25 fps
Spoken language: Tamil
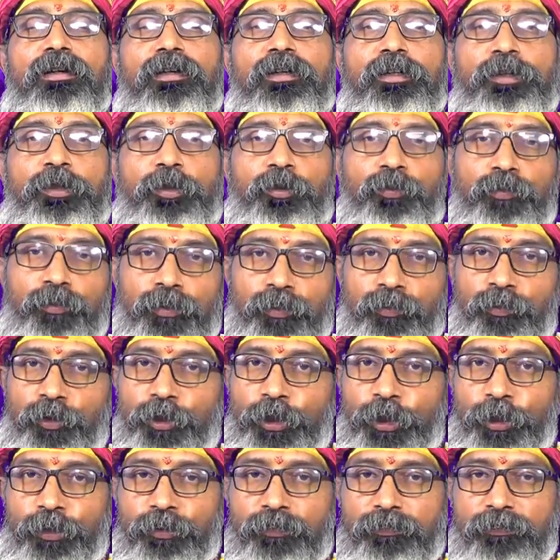அது ரொம்ப
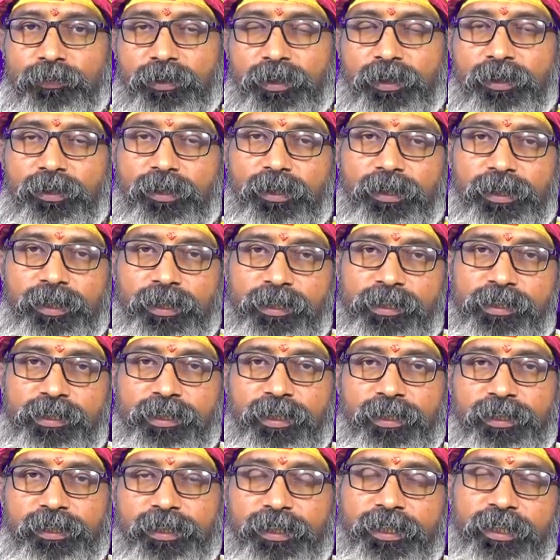முக்கியம் இதில்
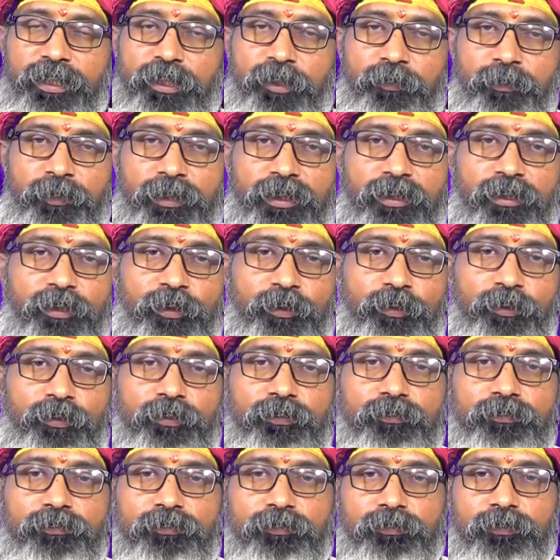இணைச்சிட்டா நிறையா நன்மைகள்
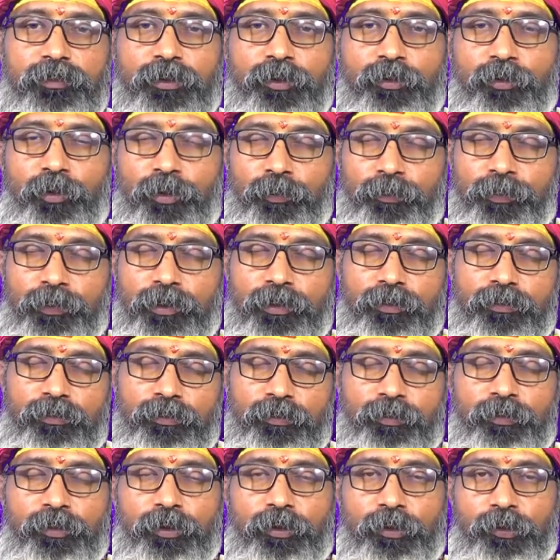நடக்கும் குறிப்பாக
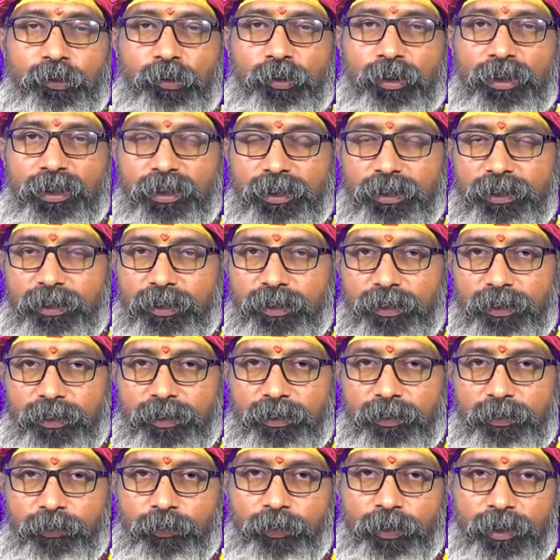உங்கள் தொழிலுக்கான
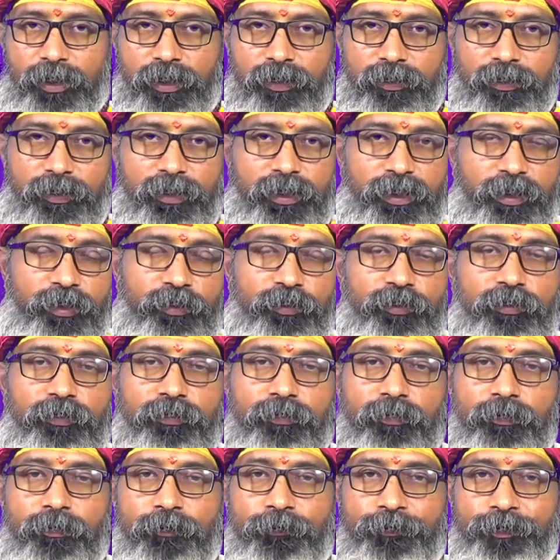ஒரு எண் கிடைக்கும்
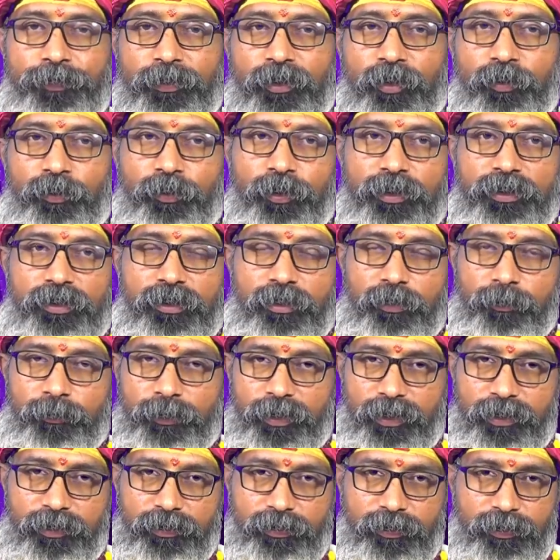உங்கள்
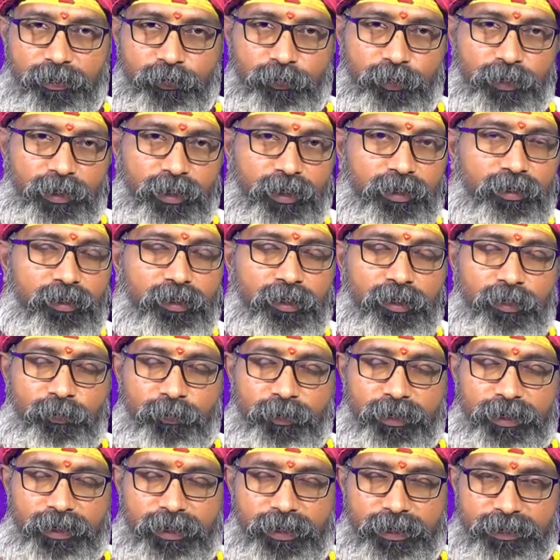திருமணத்துக்கான ஒரு எண் இந்த
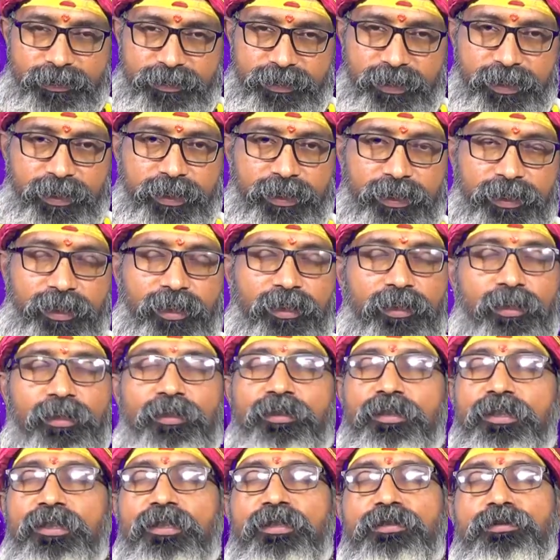மாதிரி ரகசிய
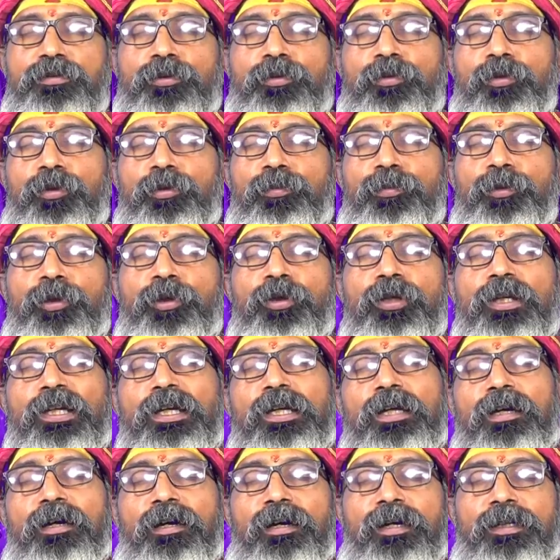எண்கள்லாம் கொடுப்போம்
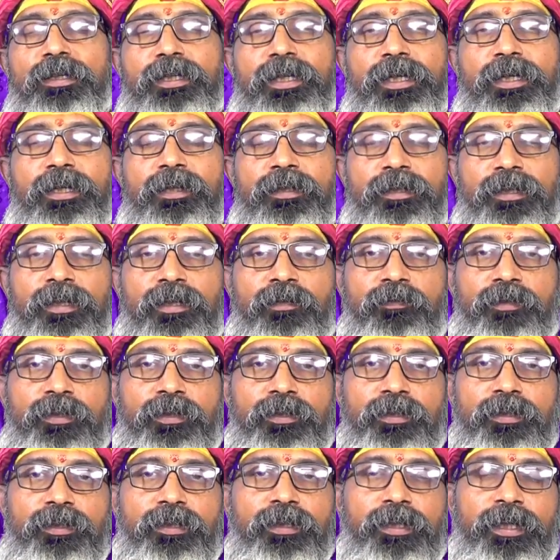அந்த எண்கள்
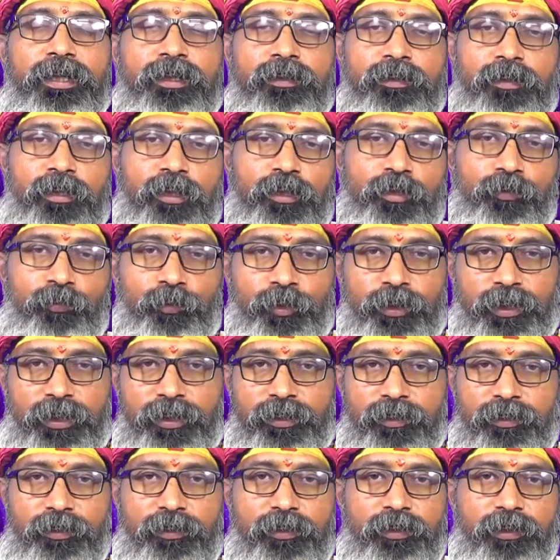வந்து இந்த எந்திரத்துக்கு
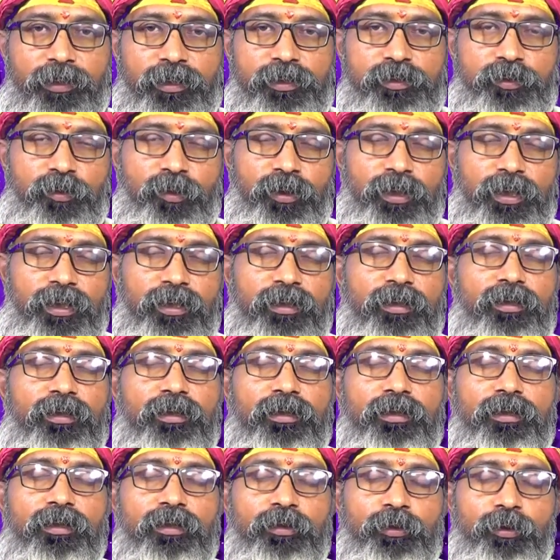முன்னாடி நின்று நீங்கள் சொன்னீங்களா
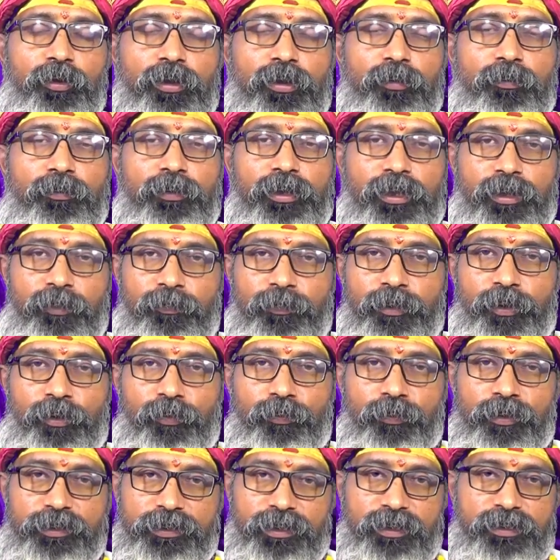அதோட மகிமை
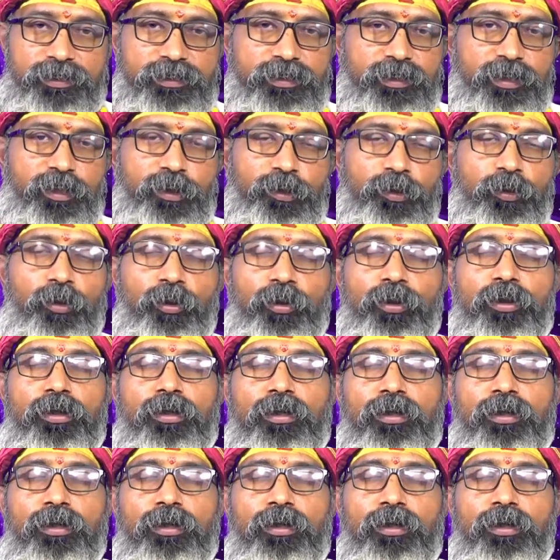ரொம்ப ஜாஸ்தியாக இருக்கும்